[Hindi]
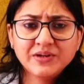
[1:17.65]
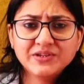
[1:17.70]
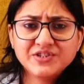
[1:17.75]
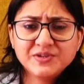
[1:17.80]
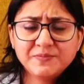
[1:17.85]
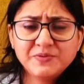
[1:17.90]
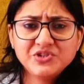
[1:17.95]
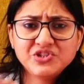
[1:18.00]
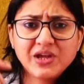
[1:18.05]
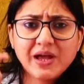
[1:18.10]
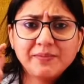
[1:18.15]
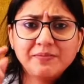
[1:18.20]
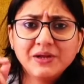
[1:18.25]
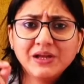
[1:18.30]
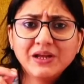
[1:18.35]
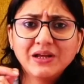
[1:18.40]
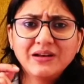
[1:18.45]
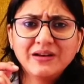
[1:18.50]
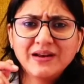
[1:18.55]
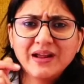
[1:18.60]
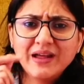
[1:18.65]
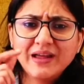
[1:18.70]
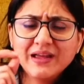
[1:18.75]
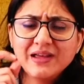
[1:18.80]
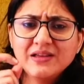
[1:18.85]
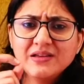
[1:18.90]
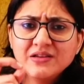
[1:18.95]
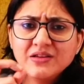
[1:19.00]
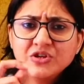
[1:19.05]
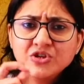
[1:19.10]
जब पेशाब निकल रहा
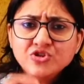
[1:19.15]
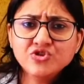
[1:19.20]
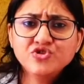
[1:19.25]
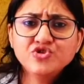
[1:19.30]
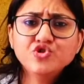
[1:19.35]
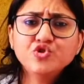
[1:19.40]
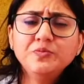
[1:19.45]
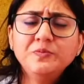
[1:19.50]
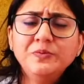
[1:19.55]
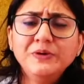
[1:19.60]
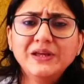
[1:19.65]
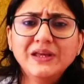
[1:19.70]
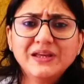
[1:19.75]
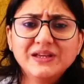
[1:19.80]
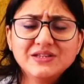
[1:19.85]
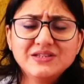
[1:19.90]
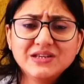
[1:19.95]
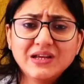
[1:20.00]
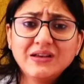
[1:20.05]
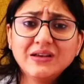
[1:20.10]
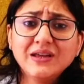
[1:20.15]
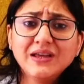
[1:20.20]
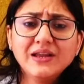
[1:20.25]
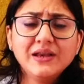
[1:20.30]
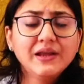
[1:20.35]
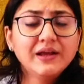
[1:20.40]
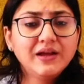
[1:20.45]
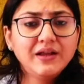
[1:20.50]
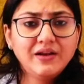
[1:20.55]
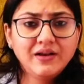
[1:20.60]
है चुभ के जल के
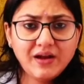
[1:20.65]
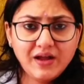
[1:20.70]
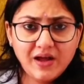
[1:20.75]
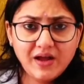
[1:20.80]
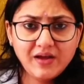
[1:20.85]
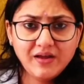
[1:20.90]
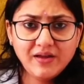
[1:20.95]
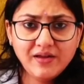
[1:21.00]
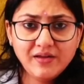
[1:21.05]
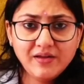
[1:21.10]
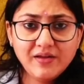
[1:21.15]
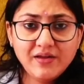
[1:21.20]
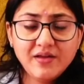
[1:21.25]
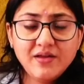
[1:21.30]
निकल रहा है